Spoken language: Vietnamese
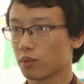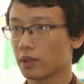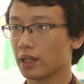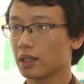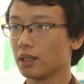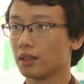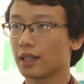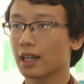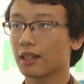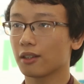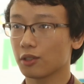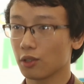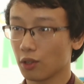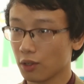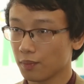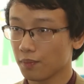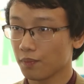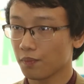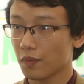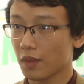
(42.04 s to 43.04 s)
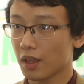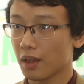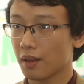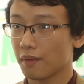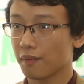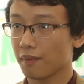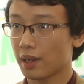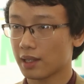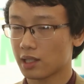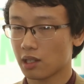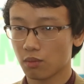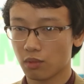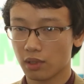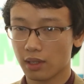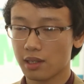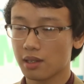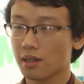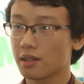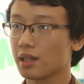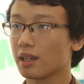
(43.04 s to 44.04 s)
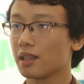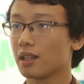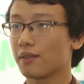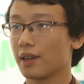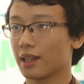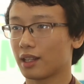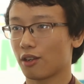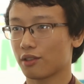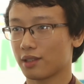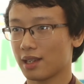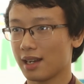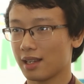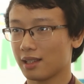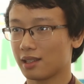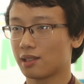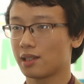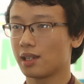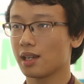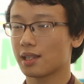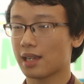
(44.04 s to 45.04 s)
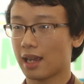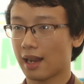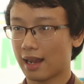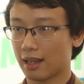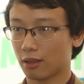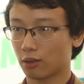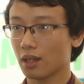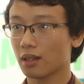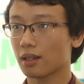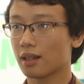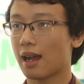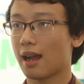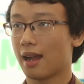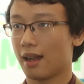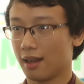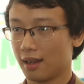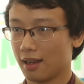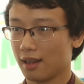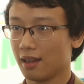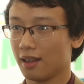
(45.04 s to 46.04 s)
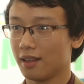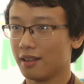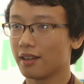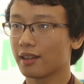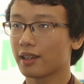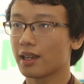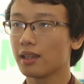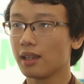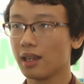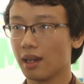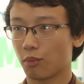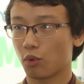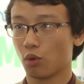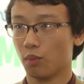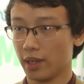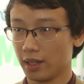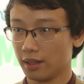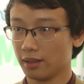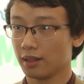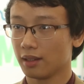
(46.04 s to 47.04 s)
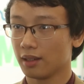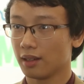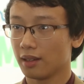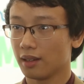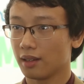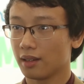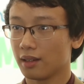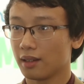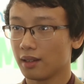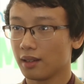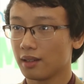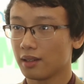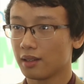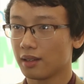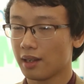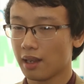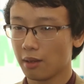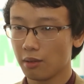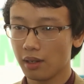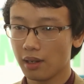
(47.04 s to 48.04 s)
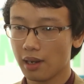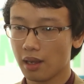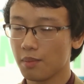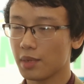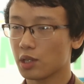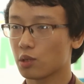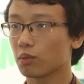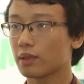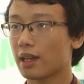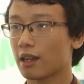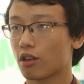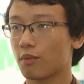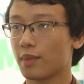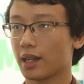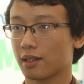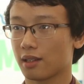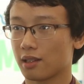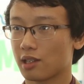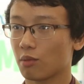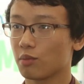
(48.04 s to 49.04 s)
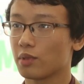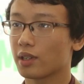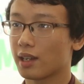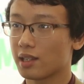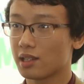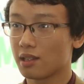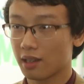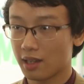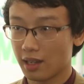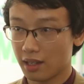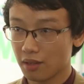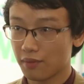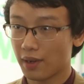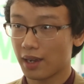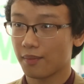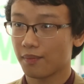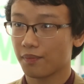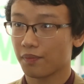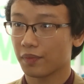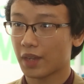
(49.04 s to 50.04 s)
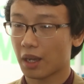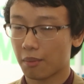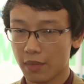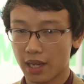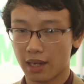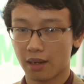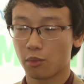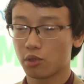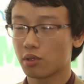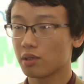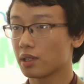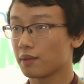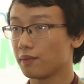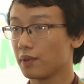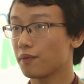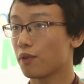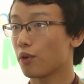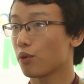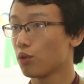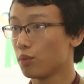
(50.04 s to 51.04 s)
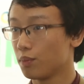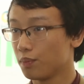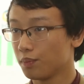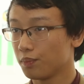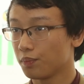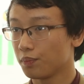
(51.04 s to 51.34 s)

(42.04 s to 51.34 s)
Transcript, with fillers: những cái thử thách đó rồi và trong những cái chương trình như vậy thì họ sẽ lại chia sẻ lại tất cả những kinh nghiệm của mình nếu như nếu mà chúng ta có mặt ở trong những cái sự kiện như vậy đặc biệt là một chương trình VIP Forum